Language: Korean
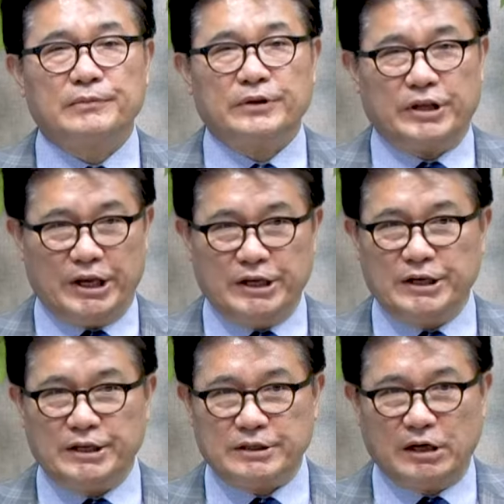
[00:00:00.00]

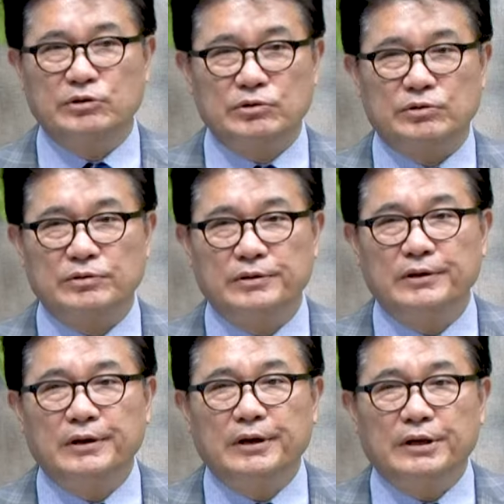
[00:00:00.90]
개인의 자유,
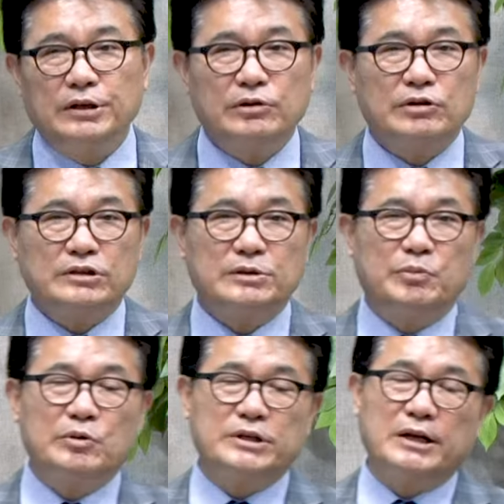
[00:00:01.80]
이런 것이
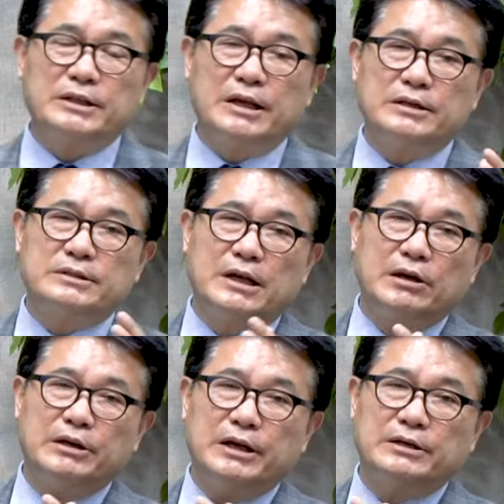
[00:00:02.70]
보장되는
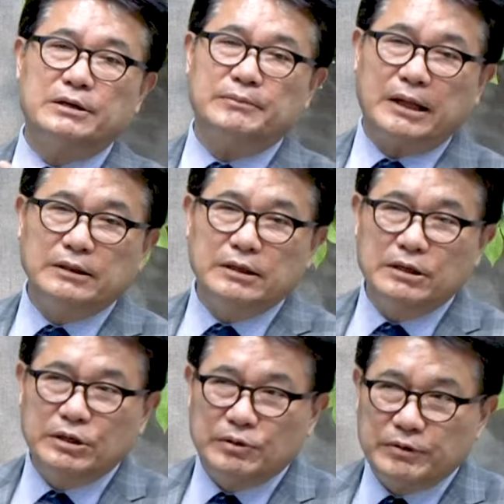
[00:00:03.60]
사회를
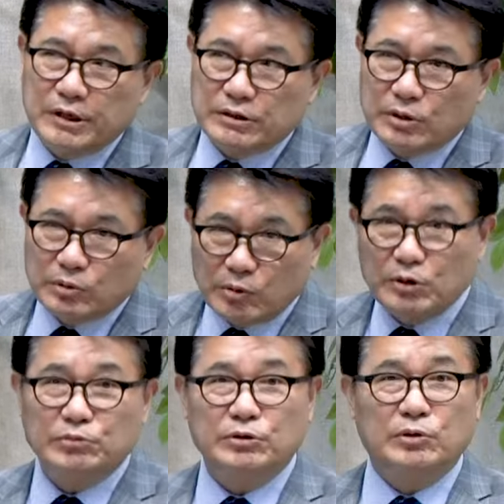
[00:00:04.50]
만들기 위해서
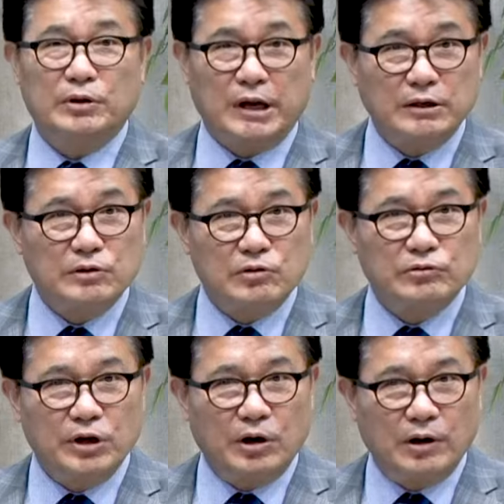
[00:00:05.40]
독립운동을 하는
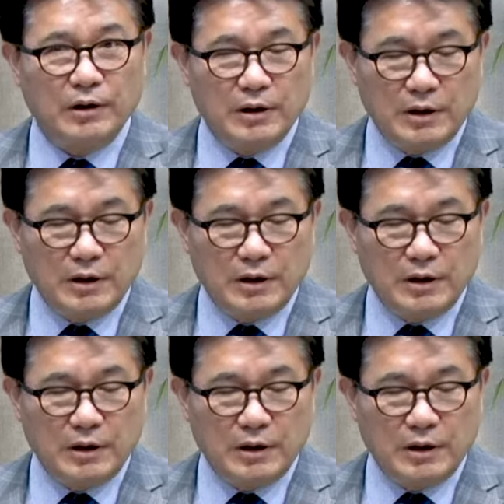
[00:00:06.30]
거고요.